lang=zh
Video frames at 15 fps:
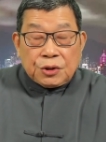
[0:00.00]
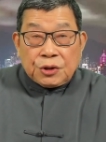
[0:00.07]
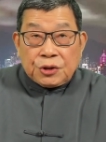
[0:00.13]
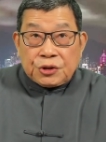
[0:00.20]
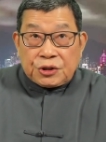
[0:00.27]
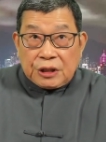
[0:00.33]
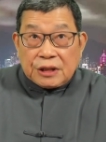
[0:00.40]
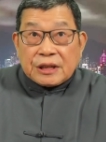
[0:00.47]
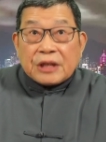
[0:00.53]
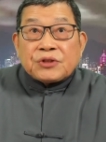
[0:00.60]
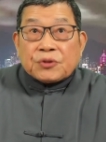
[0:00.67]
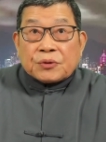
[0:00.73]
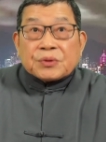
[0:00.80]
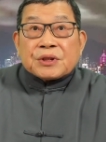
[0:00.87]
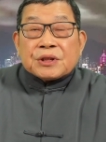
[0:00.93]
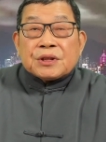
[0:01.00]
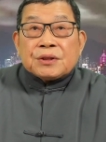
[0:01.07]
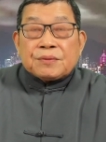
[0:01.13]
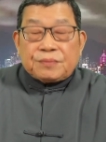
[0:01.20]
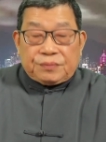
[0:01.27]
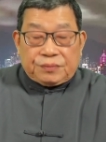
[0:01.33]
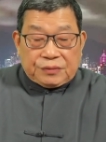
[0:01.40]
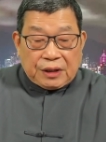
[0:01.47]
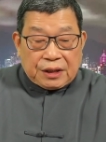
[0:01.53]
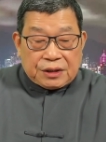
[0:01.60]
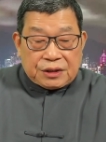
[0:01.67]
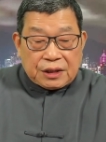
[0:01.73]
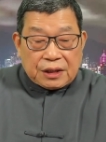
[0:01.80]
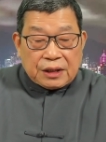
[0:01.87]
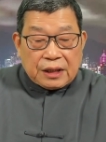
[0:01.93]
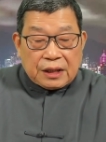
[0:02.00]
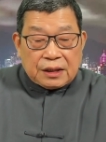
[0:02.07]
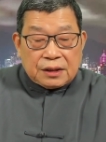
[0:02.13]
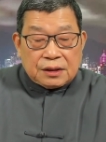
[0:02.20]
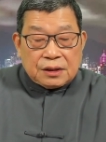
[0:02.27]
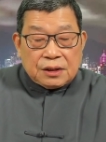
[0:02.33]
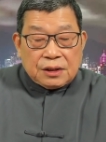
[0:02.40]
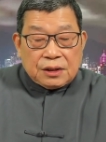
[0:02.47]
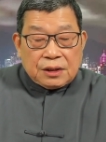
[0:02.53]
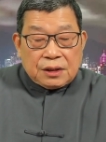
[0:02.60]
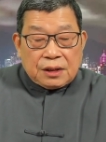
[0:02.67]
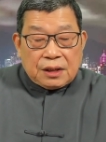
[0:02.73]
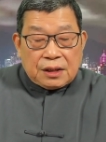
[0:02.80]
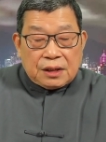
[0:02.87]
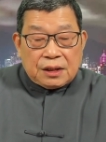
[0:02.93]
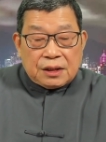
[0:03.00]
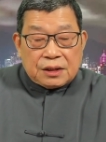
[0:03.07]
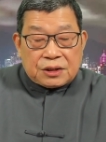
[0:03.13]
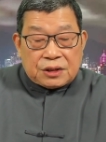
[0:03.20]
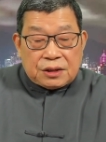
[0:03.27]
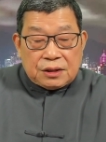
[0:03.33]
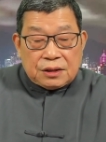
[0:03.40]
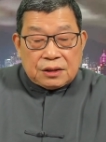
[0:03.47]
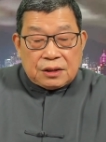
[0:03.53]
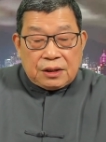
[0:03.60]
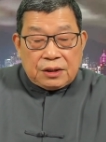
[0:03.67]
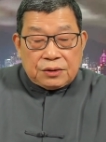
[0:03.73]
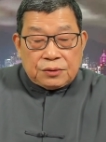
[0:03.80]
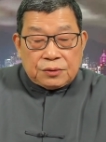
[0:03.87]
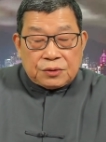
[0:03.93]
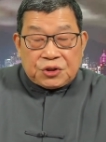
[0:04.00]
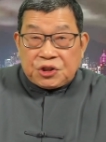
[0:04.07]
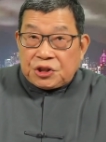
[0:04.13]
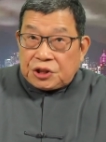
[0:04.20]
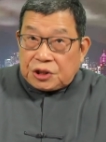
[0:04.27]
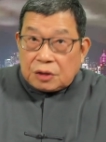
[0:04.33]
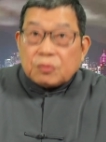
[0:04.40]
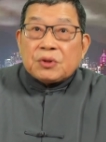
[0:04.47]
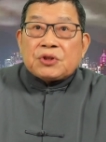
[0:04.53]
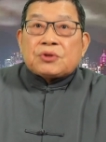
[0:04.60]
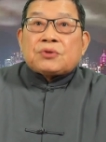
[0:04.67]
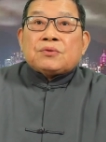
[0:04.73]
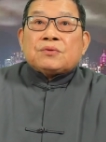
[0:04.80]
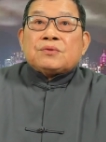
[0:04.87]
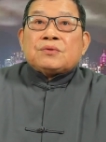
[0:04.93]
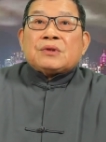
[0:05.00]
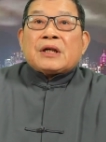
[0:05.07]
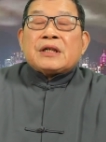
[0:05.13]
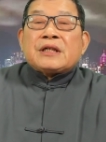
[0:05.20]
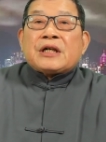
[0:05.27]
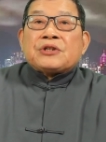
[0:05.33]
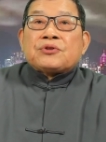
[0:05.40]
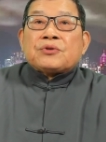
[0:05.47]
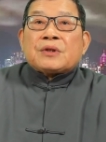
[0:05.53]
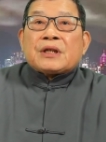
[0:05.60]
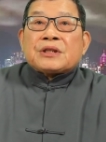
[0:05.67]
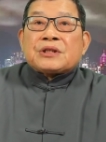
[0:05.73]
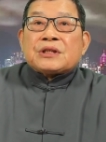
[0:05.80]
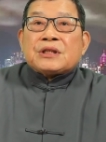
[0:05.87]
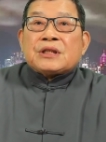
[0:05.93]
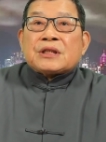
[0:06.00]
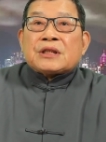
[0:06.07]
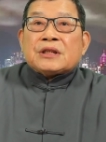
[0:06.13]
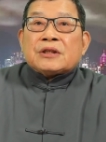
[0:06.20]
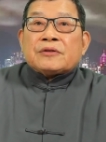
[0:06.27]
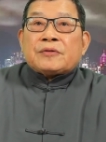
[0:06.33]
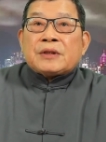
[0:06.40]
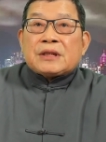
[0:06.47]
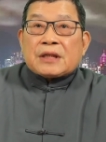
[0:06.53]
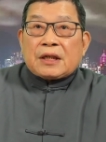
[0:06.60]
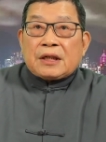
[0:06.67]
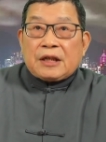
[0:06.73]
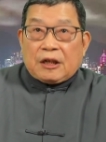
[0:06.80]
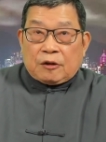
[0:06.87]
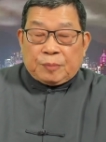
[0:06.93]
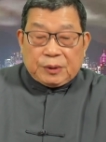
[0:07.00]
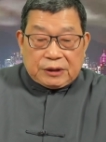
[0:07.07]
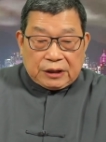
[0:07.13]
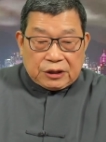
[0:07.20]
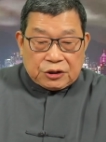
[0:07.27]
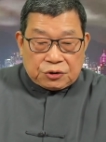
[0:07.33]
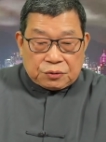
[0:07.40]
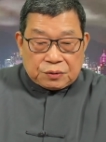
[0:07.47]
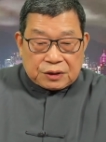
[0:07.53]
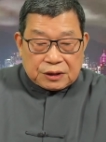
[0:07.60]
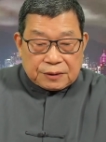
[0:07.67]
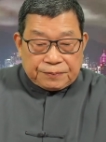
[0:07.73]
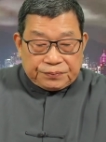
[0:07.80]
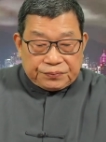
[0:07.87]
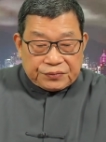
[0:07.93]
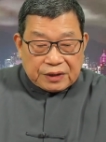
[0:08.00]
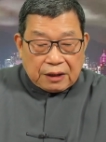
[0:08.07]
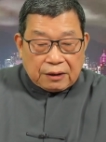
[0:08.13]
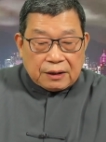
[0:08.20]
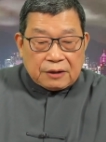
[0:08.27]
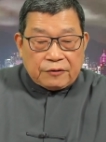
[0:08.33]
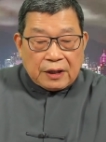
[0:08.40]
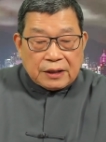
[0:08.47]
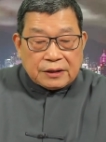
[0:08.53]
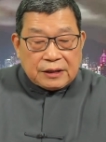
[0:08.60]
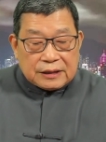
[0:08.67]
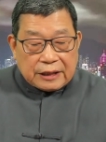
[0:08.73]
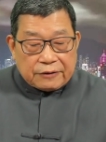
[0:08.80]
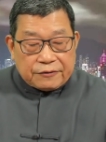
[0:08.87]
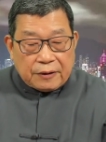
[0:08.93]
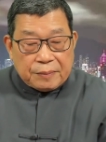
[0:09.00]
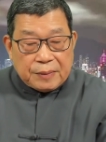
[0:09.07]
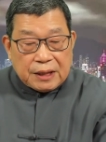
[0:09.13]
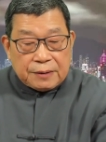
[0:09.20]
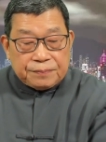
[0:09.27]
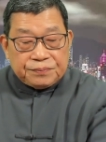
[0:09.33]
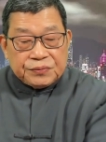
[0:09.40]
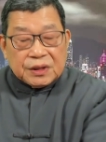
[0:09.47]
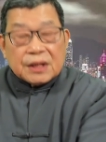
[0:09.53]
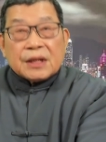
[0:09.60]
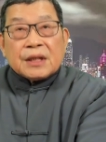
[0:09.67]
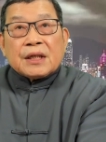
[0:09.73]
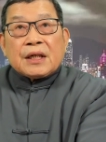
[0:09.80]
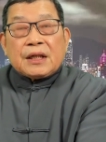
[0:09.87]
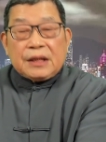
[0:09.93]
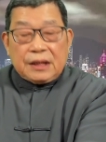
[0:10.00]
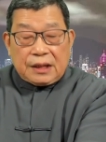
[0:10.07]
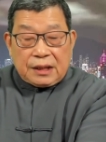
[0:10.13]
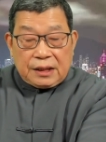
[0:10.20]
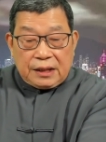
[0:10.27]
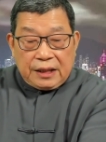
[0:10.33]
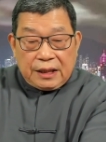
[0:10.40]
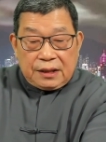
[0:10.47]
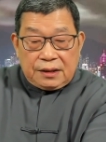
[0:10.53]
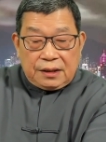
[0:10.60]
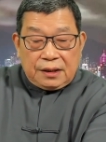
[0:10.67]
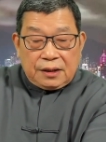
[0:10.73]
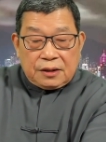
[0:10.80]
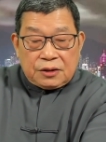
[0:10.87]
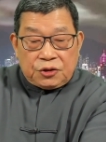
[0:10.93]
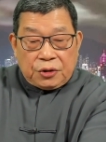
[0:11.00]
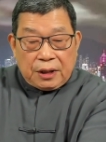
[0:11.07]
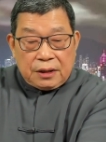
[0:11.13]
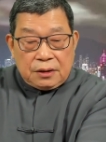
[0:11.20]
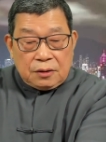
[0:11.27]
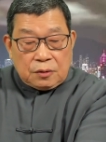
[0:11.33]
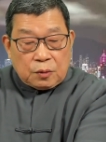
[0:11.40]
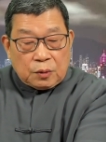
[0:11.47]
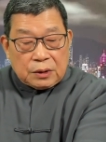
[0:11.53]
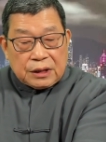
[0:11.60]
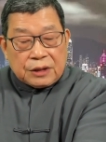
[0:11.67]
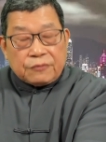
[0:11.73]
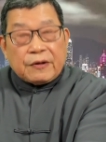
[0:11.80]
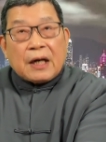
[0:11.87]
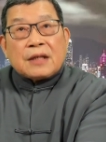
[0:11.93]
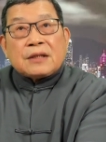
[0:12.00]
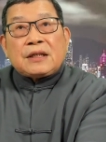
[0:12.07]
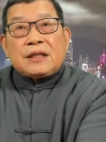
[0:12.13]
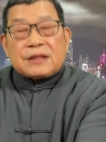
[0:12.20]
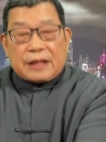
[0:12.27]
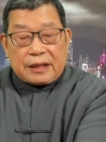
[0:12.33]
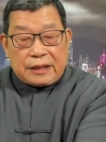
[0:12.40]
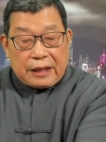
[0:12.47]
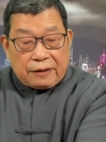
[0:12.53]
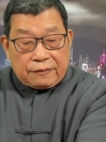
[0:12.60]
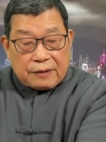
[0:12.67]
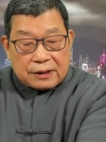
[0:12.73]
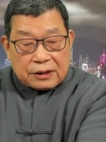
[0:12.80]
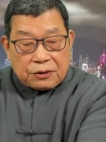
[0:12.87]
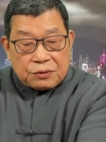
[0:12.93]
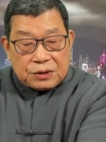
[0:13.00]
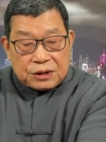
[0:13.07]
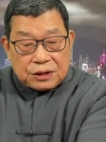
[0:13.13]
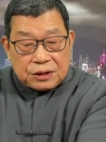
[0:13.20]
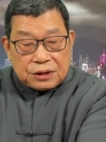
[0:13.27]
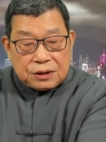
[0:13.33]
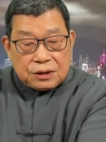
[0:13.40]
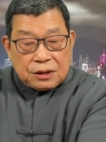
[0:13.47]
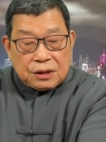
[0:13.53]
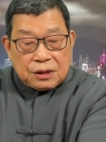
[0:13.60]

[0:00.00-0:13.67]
生产总值，那这个呢，二四六七位数，那应该说呢，是一个非常了不得的数字。好了，房地产方面，二零二二年全国的房地产开发投资